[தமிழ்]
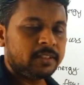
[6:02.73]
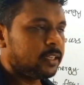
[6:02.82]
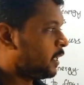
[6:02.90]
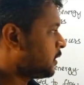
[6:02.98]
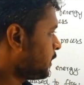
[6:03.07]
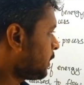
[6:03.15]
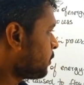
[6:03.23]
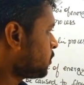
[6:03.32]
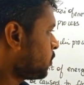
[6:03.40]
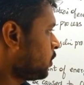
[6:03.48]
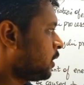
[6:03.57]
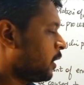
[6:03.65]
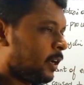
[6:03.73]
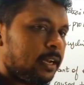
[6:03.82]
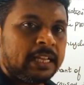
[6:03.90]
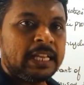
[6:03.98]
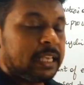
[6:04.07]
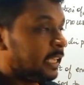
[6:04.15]
என்ன சில ஸ்டேட்மெண்ட்
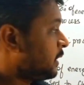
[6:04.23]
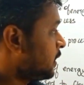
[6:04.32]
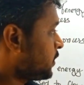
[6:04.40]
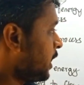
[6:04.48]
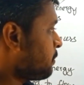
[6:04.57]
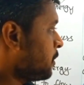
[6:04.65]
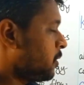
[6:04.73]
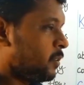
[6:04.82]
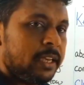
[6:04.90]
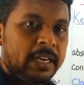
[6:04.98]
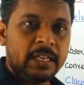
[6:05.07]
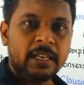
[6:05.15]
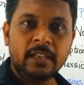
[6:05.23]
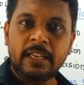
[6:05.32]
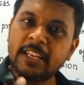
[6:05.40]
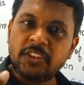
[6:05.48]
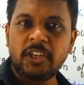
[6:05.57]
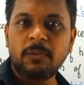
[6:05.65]
சொல்லியிருக்காருன்னா இந்த ஸ்டேட்மெண்ட் வந்து எனக்கு
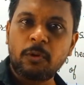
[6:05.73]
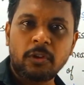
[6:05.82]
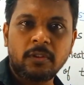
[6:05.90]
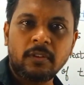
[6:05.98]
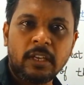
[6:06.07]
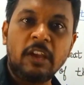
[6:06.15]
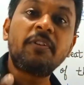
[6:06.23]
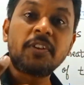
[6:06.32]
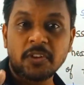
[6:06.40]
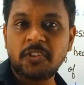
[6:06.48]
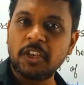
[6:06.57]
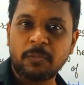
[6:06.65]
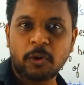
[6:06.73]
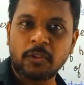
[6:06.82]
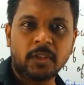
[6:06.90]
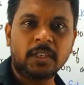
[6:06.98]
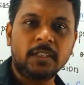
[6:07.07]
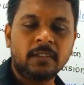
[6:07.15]
இன்ஜினை பொறுத்து எஃபிஷியன்சியை
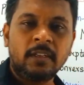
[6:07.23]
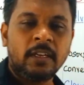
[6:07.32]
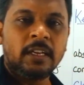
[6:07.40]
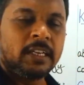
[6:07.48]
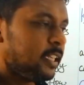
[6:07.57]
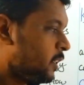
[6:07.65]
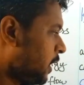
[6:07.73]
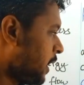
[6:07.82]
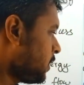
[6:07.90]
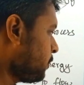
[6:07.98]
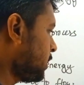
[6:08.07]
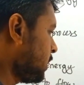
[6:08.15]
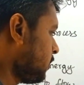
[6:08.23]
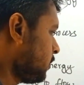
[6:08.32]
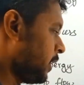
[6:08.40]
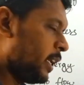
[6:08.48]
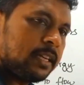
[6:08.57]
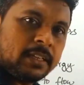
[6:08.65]
பொறுத்து இருக்குது இது அடுத்து பார்த்தீங்கன்னா
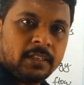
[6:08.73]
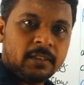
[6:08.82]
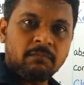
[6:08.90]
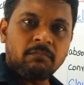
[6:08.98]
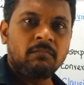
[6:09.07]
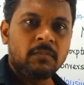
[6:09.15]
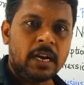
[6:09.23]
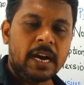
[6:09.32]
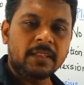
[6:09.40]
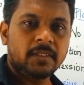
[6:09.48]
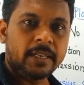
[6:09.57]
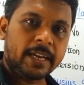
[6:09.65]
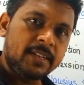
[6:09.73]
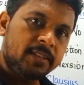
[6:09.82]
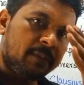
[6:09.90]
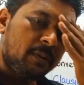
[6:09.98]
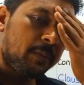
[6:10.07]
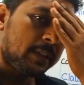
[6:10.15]
வந்து எனக்கு அடுத்த செகண்ட்
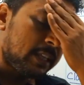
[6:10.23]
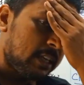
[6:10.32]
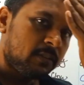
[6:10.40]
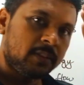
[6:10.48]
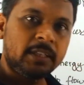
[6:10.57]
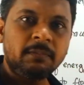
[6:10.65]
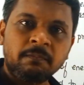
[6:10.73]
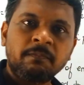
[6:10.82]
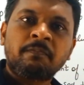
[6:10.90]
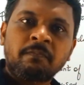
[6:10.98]
ஸ்டேட்மெண்ட் பார்த்தீங்கன்னா வந்து